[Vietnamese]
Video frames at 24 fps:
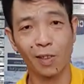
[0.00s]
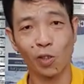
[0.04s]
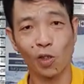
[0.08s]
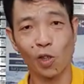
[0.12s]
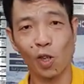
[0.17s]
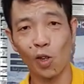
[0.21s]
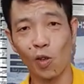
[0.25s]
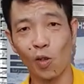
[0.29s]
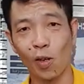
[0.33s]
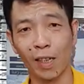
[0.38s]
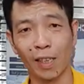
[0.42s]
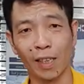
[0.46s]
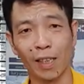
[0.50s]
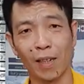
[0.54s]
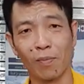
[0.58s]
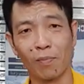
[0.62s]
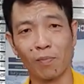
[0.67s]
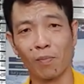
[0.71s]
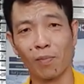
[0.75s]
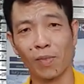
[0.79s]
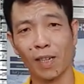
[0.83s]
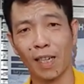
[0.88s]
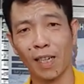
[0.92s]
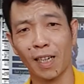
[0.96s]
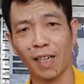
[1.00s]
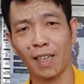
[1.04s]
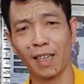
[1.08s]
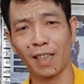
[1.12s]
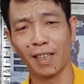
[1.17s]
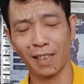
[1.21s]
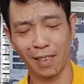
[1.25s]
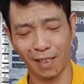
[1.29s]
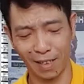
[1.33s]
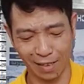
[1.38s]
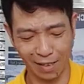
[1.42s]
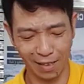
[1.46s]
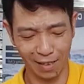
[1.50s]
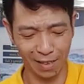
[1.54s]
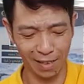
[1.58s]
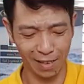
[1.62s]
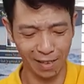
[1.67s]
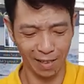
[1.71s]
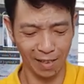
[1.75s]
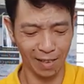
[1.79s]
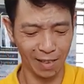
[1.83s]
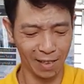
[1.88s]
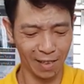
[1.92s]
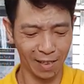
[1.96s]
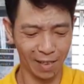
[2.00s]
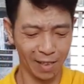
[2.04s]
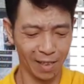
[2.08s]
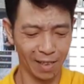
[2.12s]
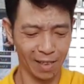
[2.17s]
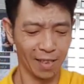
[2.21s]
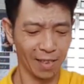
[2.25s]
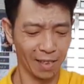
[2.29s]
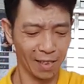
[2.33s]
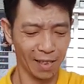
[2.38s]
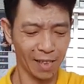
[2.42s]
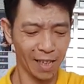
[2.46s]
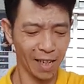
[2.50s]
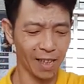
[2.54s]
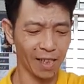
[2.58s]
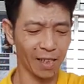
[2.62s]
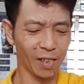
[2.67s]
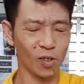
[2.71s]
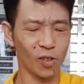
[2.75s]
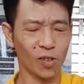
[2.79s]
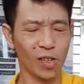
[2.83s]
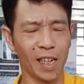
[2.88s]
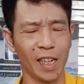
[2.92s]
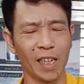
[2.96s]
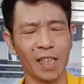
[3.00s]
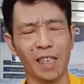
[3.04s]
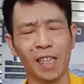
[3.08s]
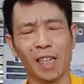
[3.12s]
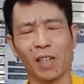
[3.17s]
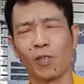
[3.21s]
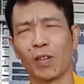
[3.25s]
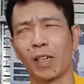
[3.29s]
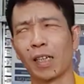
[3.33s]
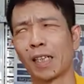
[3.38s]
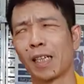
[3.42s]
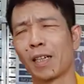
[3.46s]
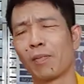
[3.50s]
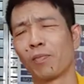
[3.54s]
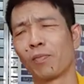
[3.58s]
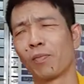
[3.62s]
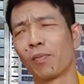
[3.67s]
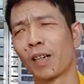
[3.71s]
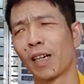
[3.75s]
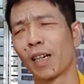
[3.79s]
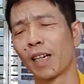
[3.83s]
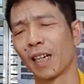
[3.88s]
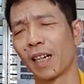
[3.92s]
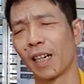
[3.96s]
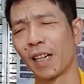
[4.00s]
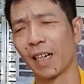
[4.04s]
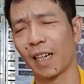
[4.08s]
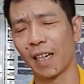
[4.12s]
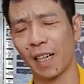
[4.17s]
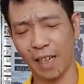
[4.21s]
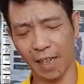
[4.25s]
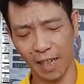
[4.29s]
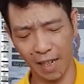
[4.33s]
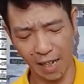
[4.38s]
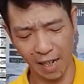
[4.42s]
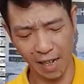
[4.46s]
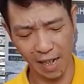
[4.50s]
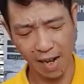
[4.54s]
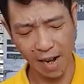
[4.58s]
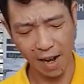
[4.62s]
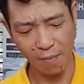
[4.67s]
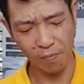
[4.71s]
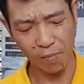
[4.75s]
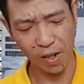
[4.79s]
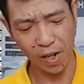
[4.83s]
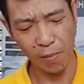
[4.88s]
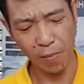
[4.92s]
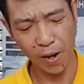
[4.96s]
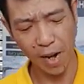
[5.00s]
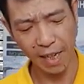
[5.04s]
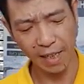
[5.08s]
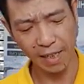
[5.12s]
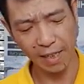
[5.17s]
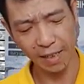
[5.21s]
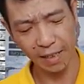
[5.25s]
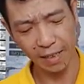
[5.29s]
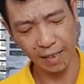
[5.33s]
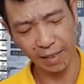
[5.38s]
có khoảng tầm uh, chắc ở chỗ này chắc khoảng tầm năm cái bánh.